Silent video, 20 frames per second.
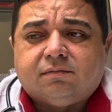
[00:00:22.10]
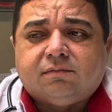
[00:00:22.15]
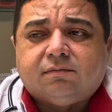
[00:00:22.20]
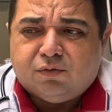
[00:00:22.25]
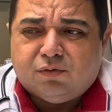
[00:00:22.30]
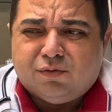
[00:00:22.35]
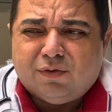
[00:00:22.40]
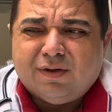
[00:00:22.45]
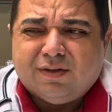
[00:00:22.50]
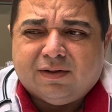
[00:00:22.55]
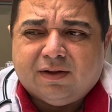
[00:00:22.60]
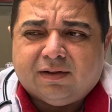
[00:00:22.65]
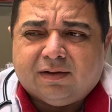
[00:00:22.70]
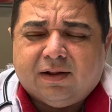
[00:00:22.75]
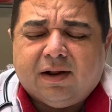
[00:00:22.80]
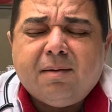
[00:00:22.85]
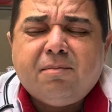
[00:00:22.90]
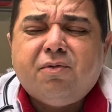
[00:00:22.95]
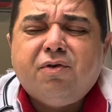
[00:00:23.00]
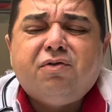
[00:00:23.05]
tô
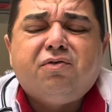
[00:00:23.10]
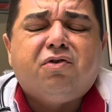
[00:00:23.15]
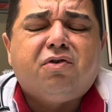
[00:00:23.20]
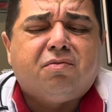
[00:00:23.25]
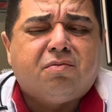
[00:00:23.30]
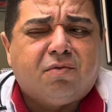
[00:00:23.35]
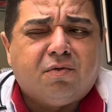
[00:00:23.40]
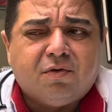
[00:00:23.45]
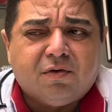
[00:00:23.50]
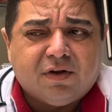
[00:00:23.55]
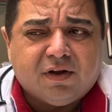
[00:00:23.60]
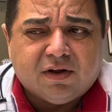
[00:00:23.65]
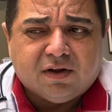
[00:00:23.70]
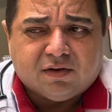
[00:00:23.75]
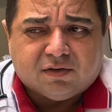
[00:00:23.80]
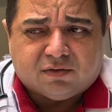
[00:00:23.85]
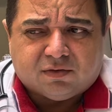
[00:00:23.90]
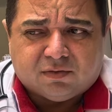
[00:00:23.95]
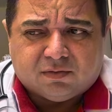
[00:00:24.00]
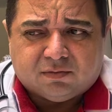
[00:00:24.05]
entendendo. É muito comum
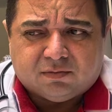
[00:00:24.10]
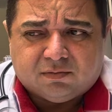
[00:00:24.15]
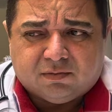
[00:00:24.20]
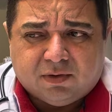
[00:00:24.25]
isso.